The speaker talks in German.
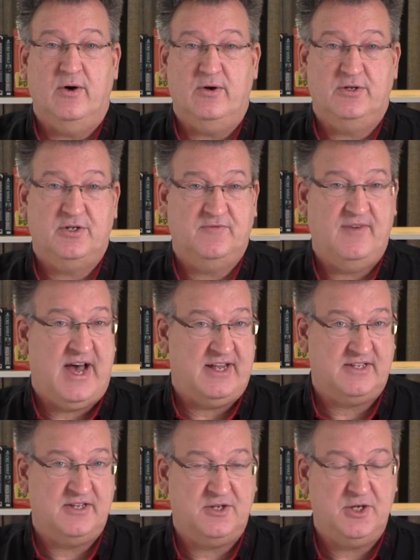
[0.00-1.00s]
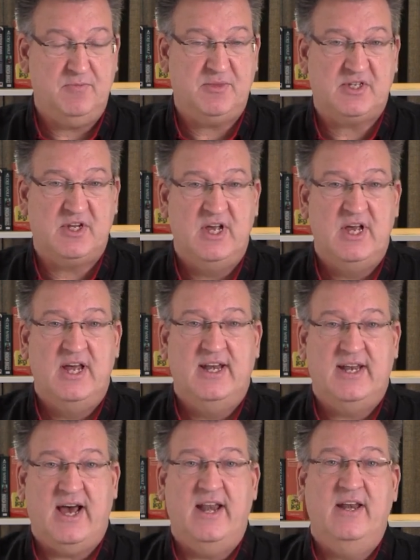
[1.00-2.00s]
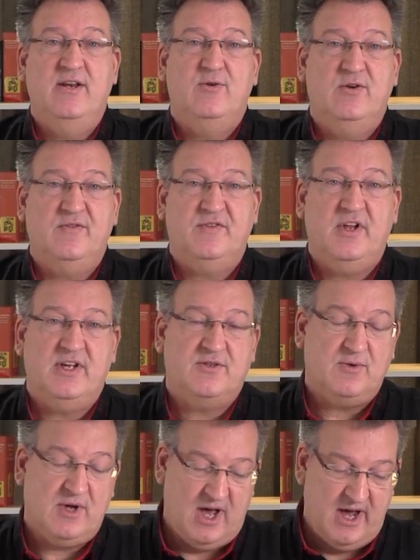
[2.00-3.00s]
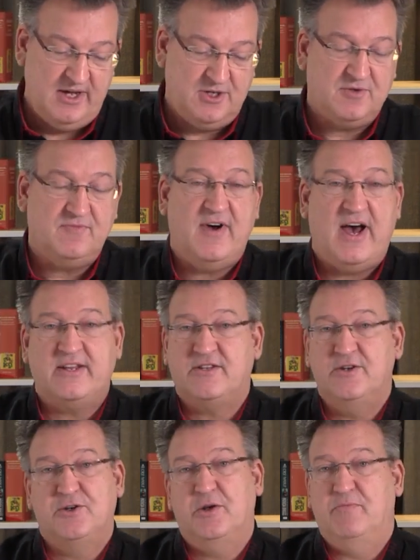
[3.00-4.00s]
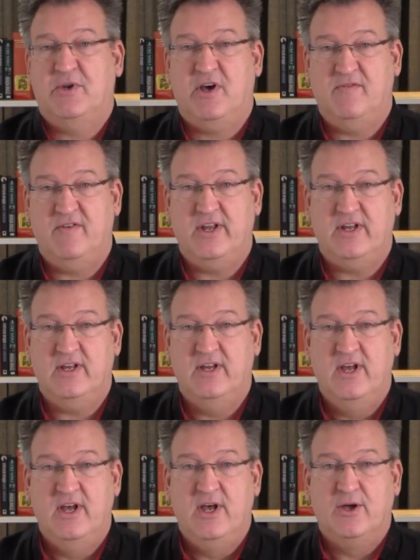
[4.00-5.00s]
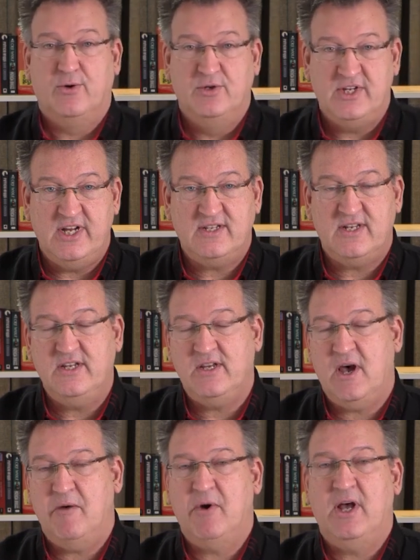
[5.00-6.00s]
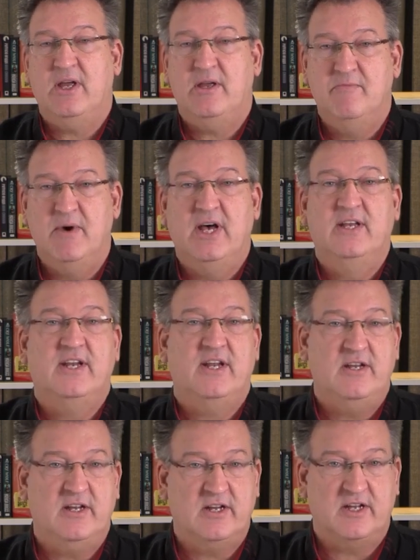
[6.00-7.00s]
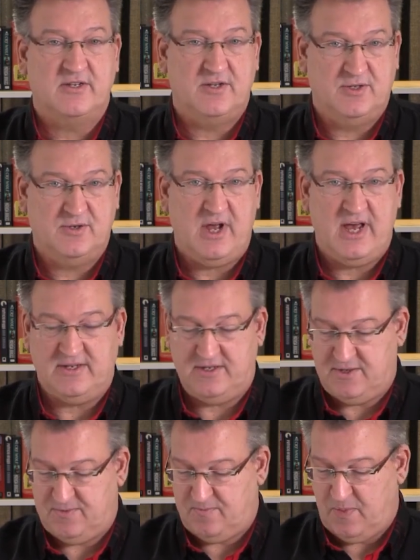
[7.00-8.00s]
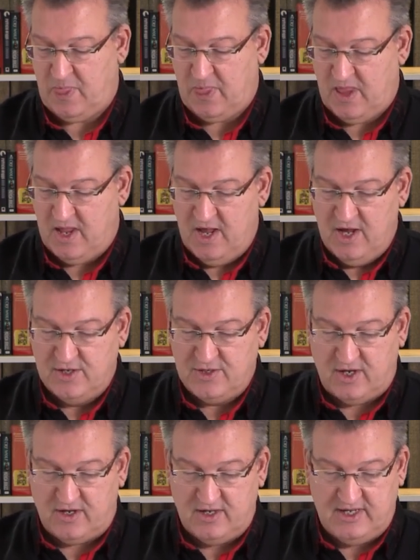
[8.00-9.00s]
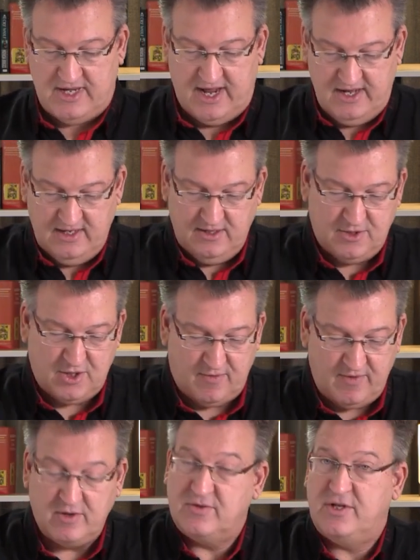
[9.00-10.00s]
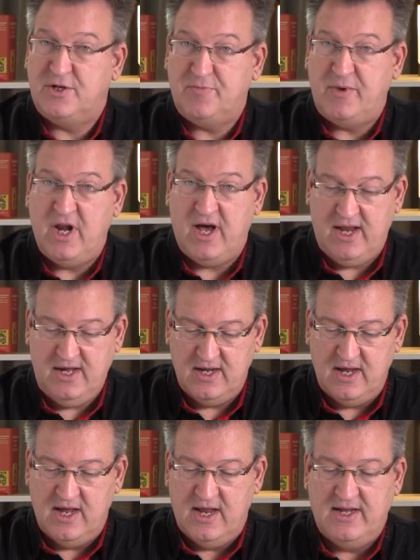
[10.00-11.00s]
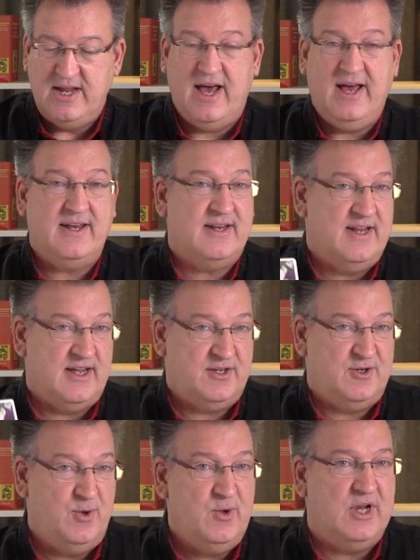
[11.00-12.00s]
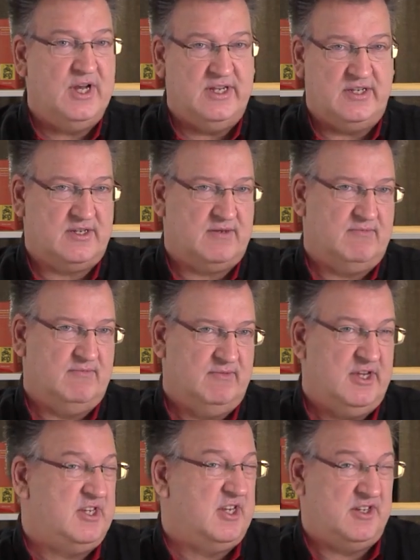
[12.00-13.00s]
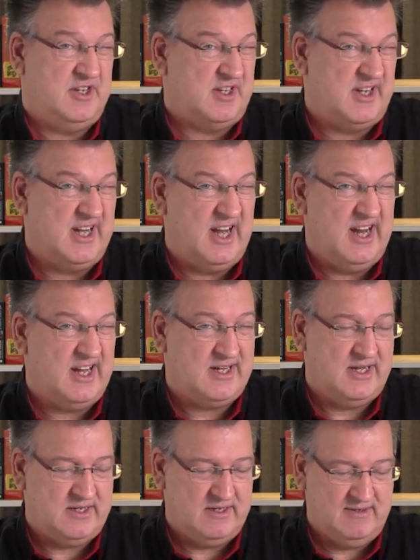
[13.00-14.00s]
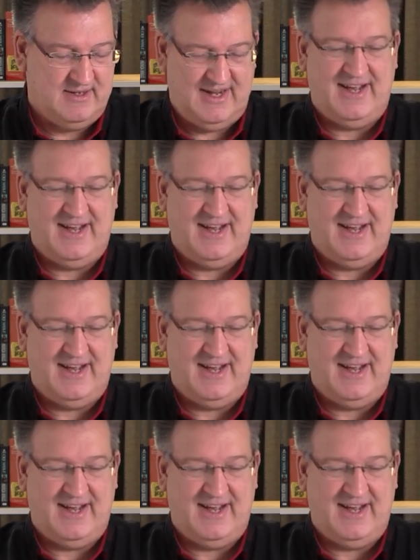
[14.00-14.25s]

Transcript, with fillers: noch schwarze Chips, dann dürfte er sogar einen schwarzen Chip drauflegen. Grundsätzlich aber immer der niedrigste zuerst. So, dann schauen wir uns den Spieler an. Der hat natürlich, nicht dass ich das hingelegt hätte,